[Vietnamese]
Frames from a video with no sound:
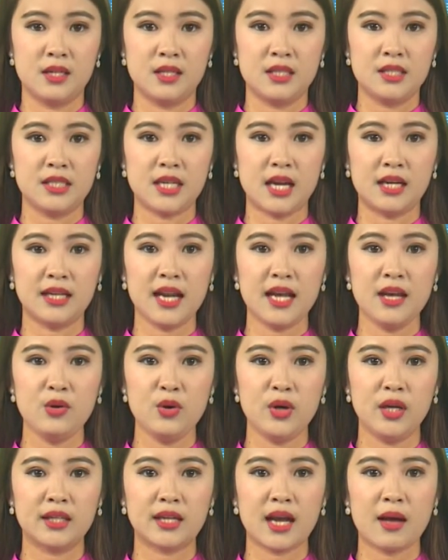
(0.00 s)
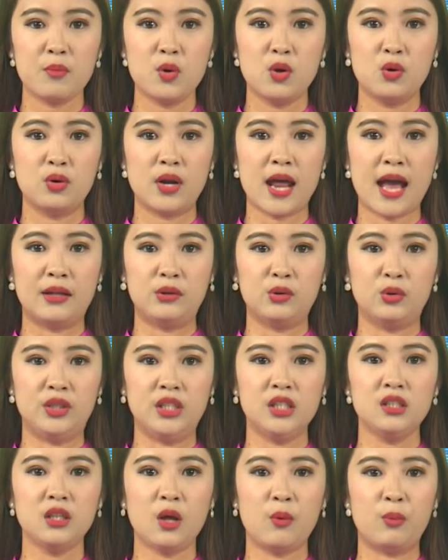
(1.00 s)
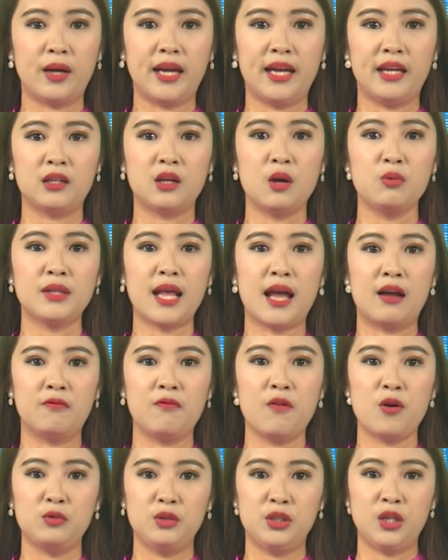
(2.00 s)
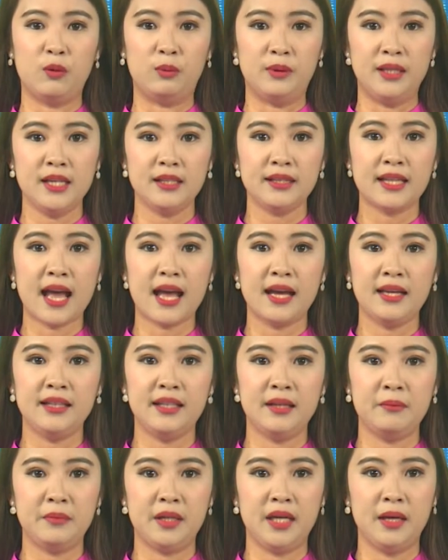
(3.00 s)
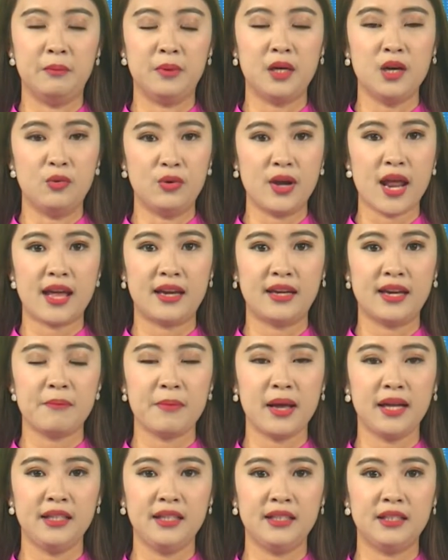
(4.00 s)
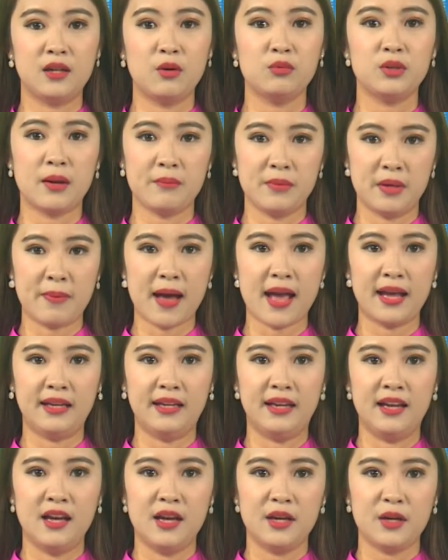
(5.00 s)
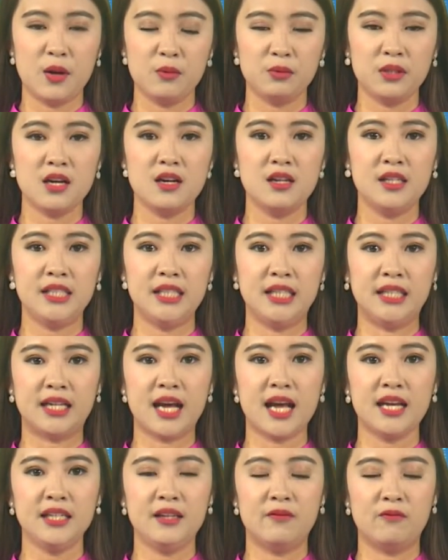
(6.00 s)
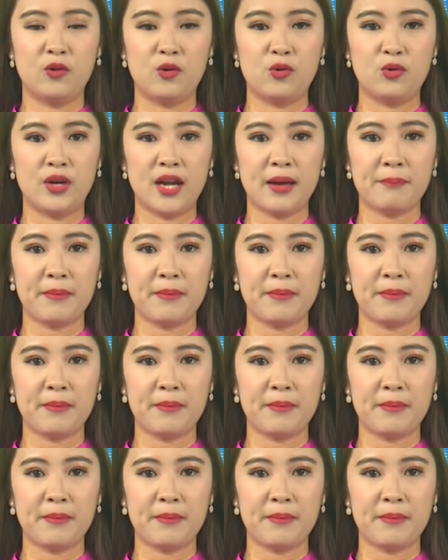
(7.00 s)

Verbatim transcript: Sáng nay, huyện Cam Lô đã tổ chức tổng kết công tác phòng chống thiên tai tìm kiếm cứu nạn năm 2017, đồng thời triển khai nhiệm vụ năm